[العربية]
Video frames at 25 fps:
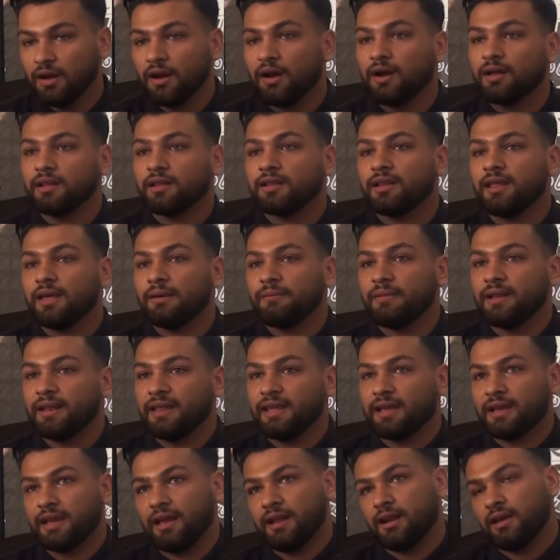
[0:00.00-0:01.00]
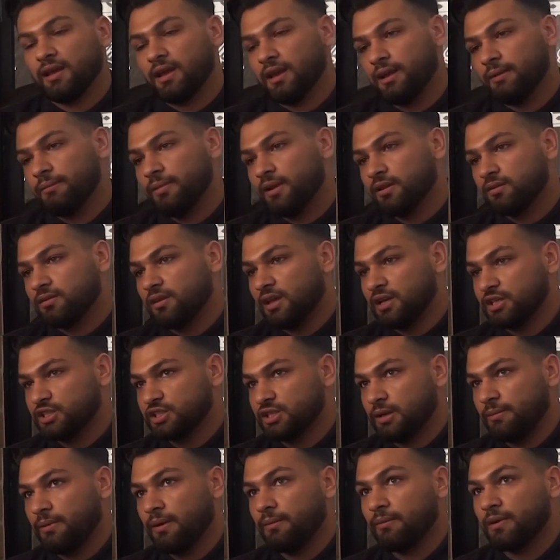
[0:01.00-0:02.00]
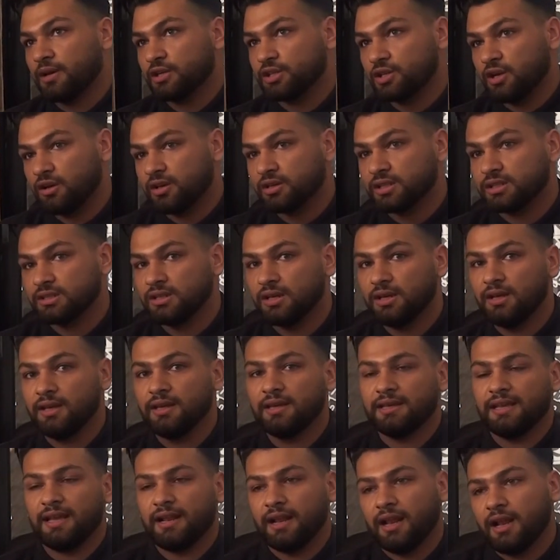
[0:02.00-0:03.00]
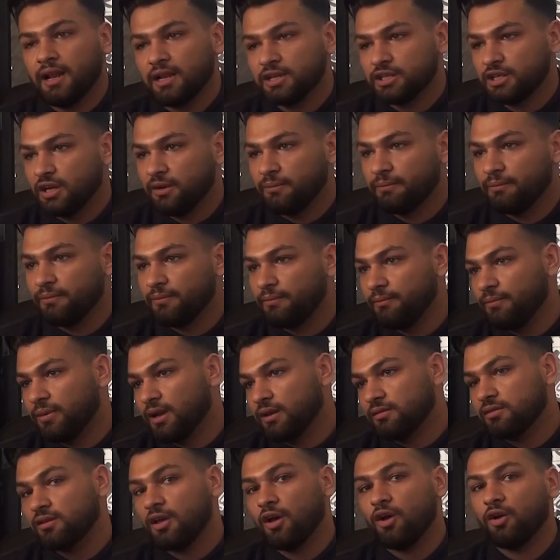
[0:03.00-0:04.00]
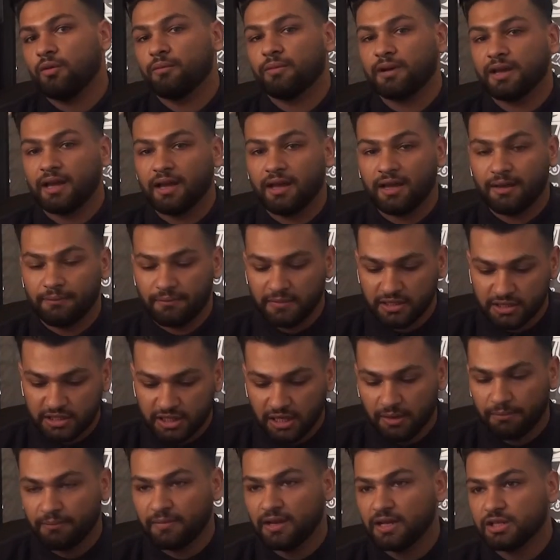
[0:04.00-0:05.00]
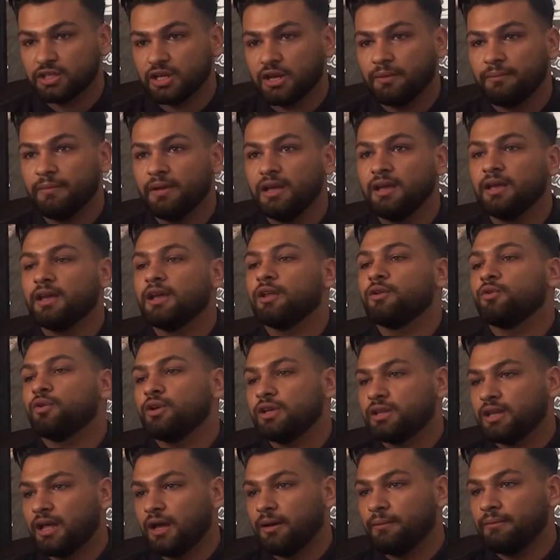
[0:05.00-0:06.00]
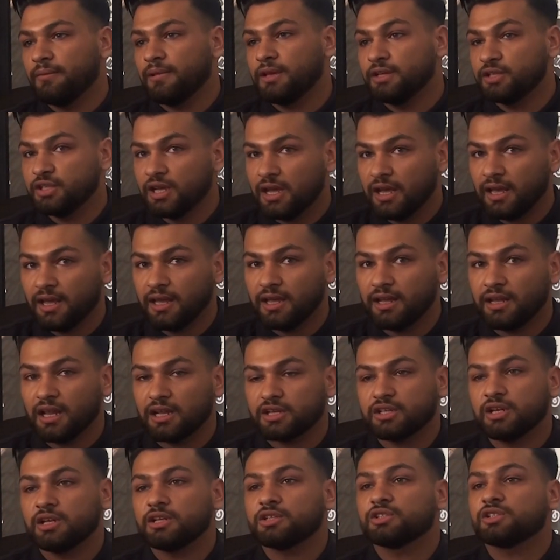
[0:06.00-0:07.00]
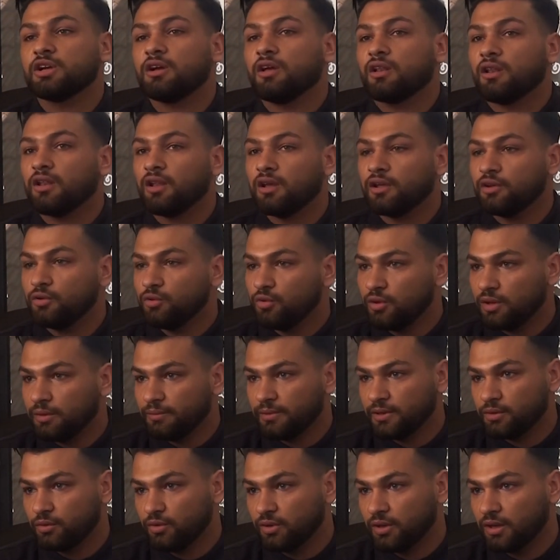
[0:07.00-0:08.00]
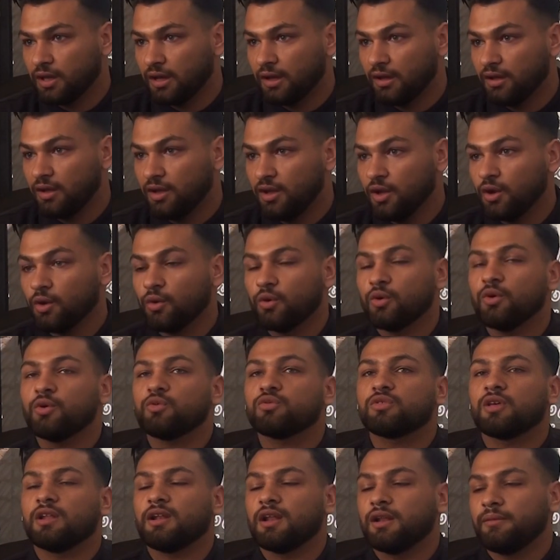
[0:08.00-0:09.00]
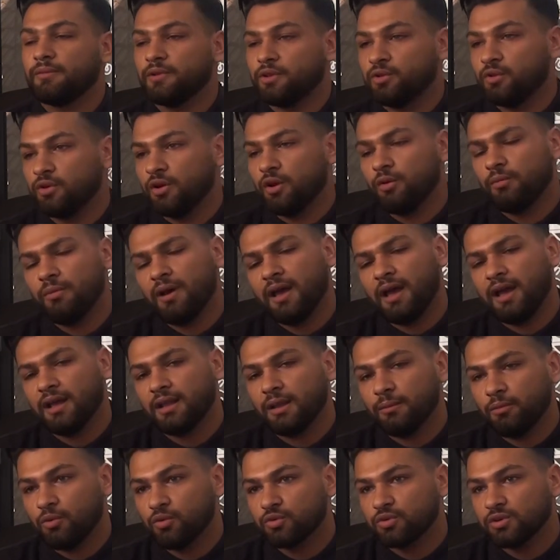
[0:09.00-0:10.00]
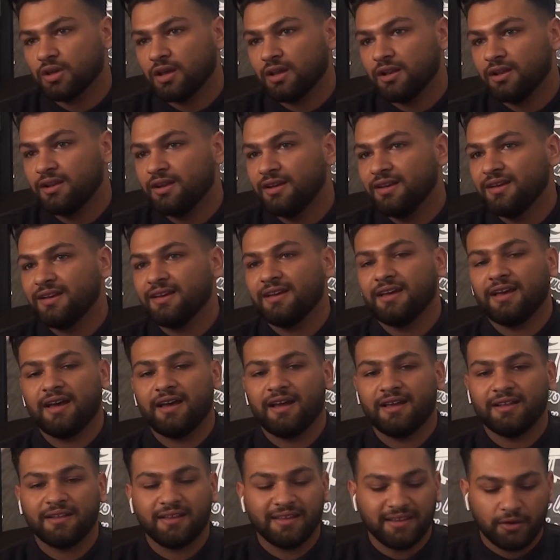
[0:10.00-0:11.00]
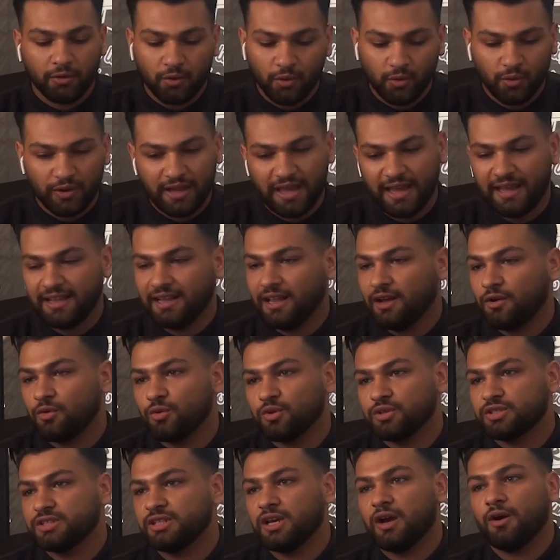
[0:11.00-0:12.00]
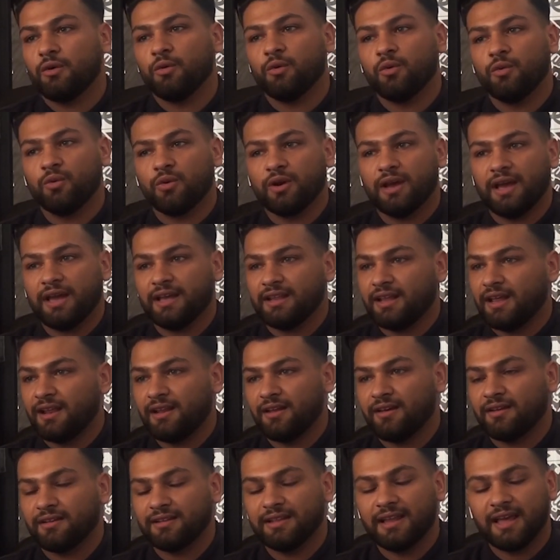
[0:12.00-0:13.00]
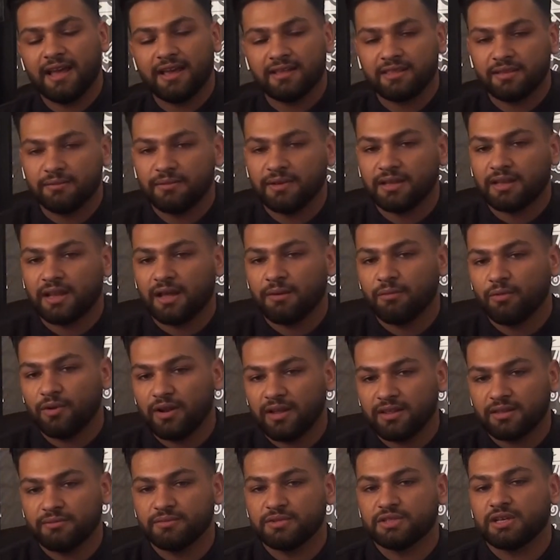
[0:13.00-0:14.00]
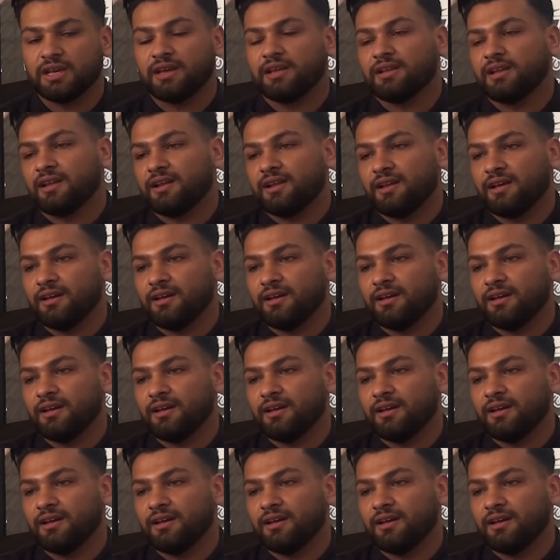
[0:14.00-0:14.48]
هذا دائما هيك انا يعني بنصح الشباب كشخص يعني انا شاب بنصحهم ك... من شاب لشاب انه يتعب يجاهد عشان ان شاء الله ينول اللي بده اياه ويوصل للي بده اياه وما حدا بوصل هو قاعد على كرسي او هو قاعد على الارض لازم يتعب ولازم يجاهد على